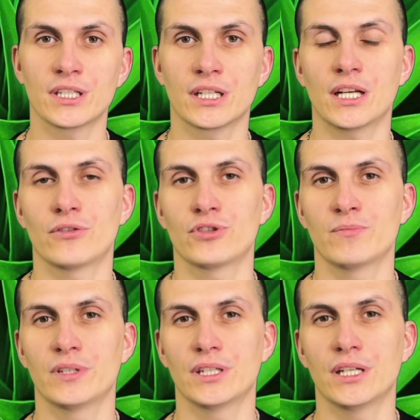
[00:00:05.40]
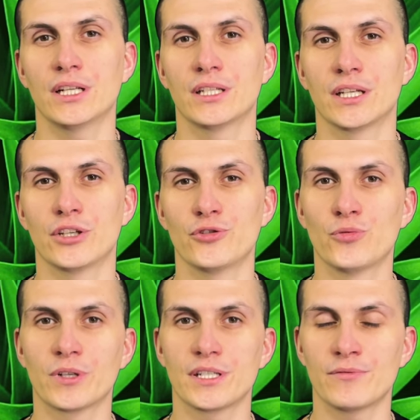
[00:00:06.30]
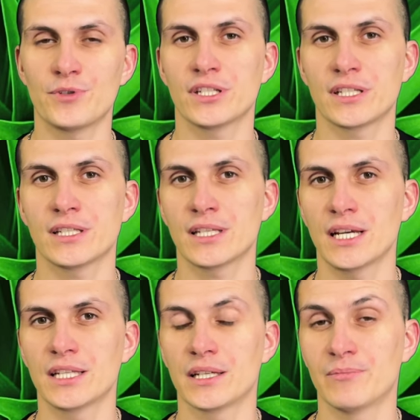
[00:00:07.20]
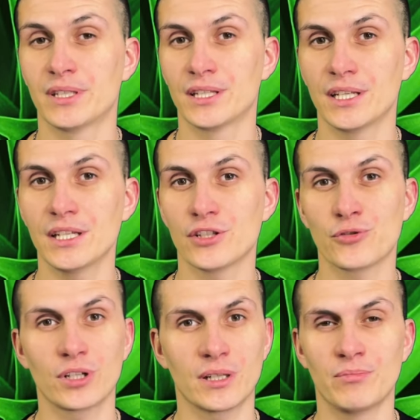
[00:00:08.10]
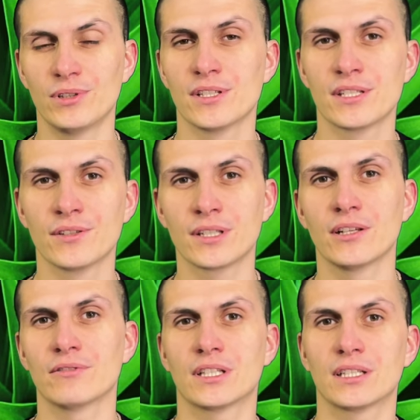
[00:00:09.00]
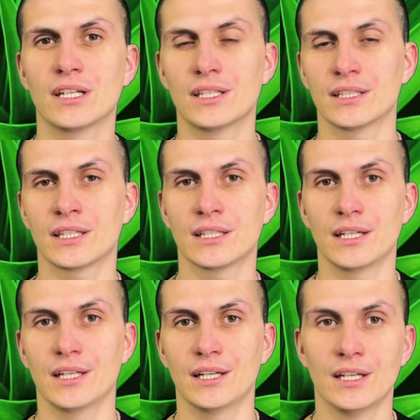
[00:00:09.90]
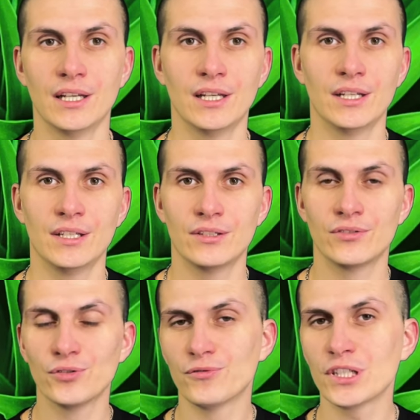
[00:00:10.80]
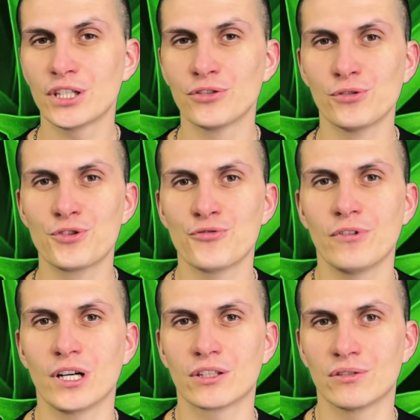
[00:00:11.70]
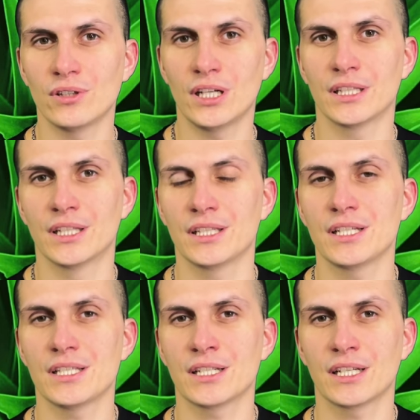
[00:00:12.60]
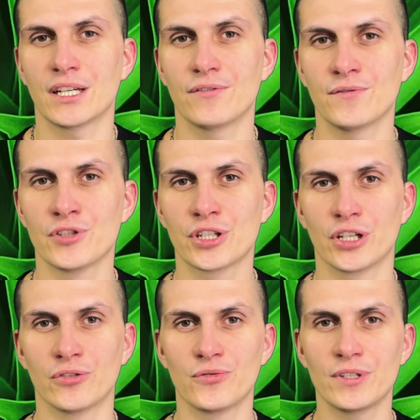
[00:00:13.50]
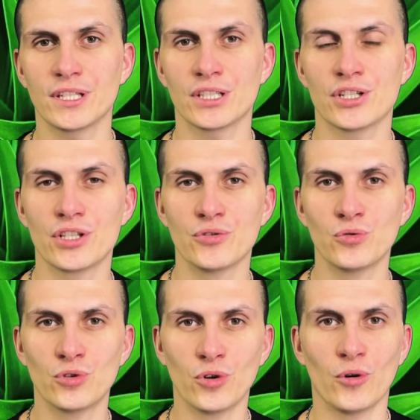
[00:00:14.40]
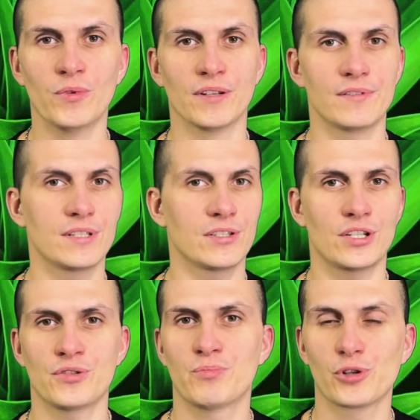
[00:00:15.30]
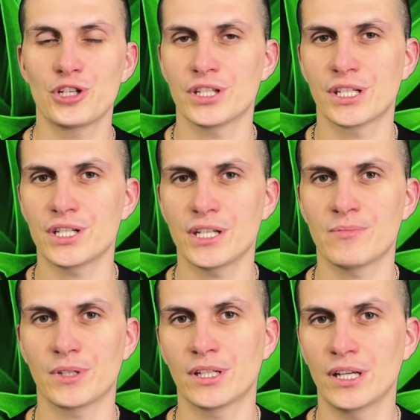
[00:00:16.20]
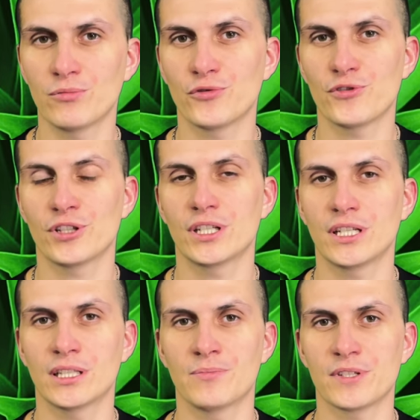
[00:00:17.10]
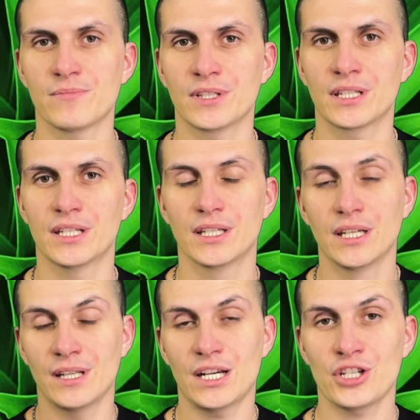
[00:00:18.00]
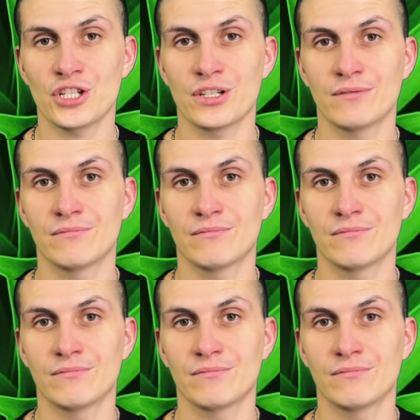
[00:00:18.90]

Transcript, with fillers: какая у тебя реальная емкость, вообще состояние батареи, сколько было циклов и так далее, и так далее. Ну выкинул чувак, ну ладно, есть такая фишка, но ведь это же неудобно, если же проще скачать программку, все-таки это посмотреть. Наши